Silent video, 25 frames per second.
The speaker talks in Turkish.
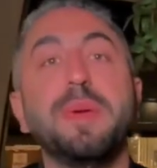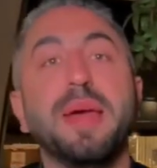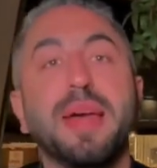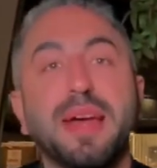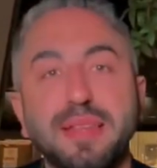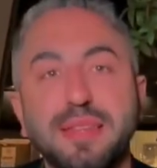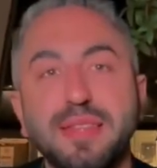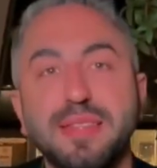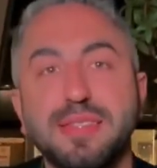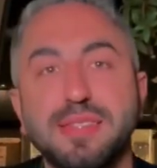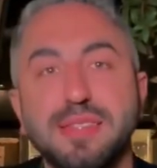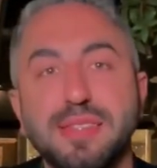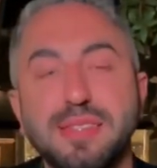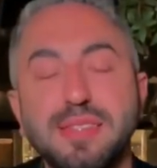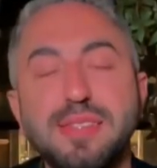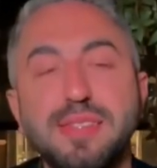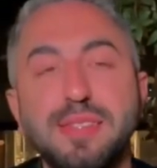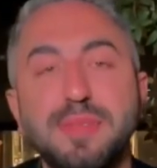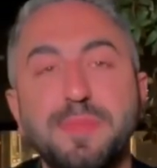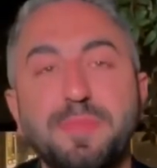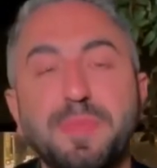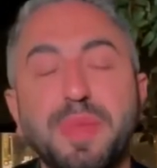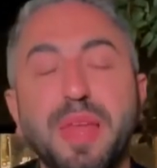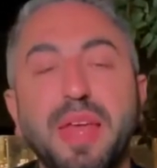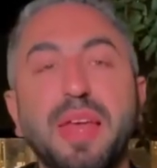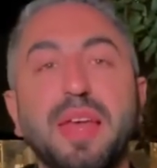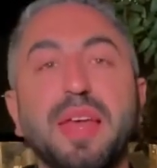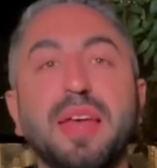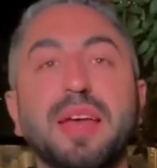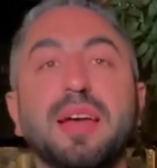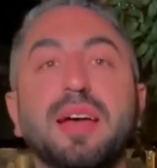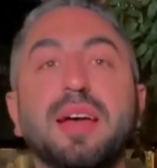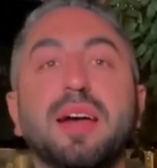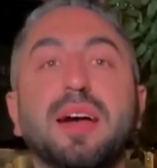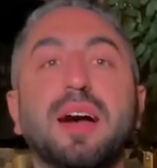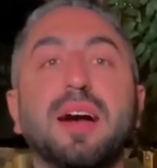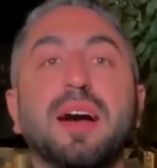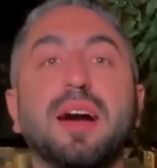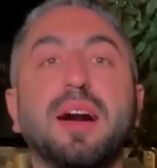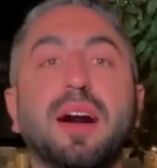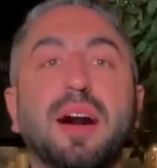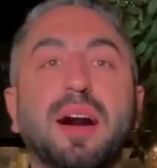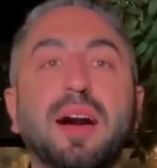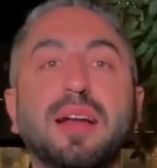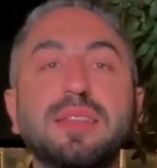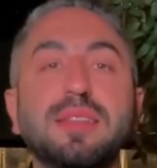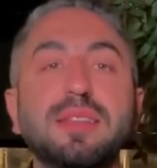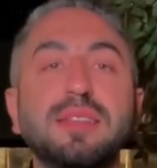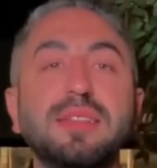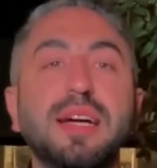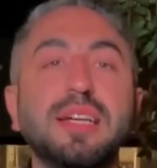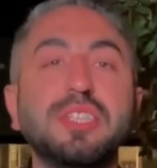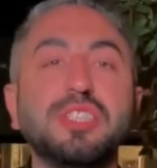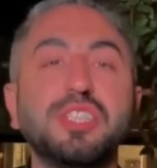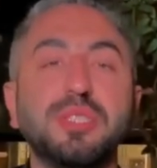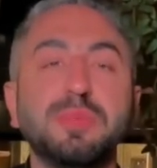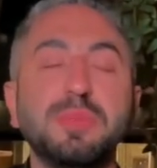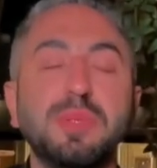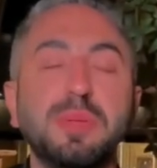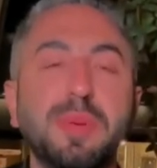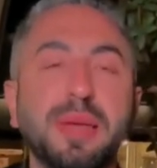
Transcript: beğendiyseniz. Ardından şimdi